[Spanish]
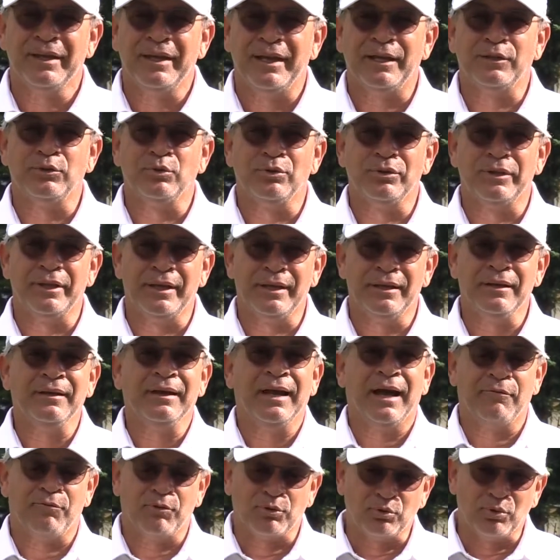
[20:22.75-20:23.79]
en donde
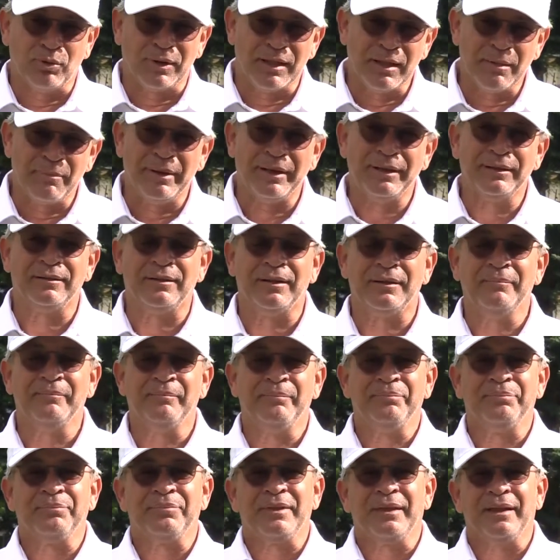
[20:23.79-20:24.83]
afortunadamente
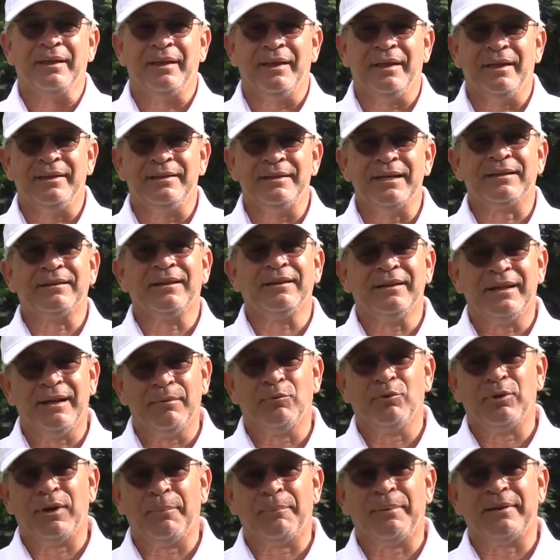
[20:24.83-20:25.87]
eh, ya
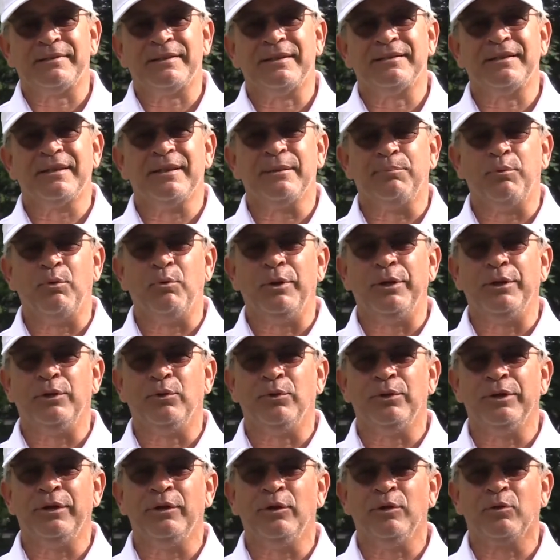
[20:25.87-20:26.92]
tendremos la presencia de
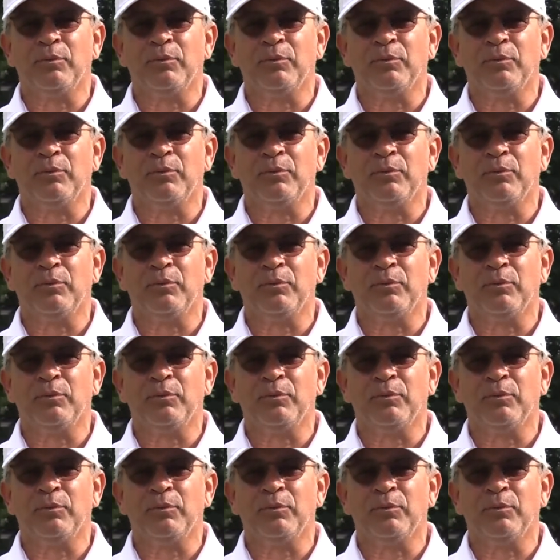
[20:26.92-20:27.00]
público y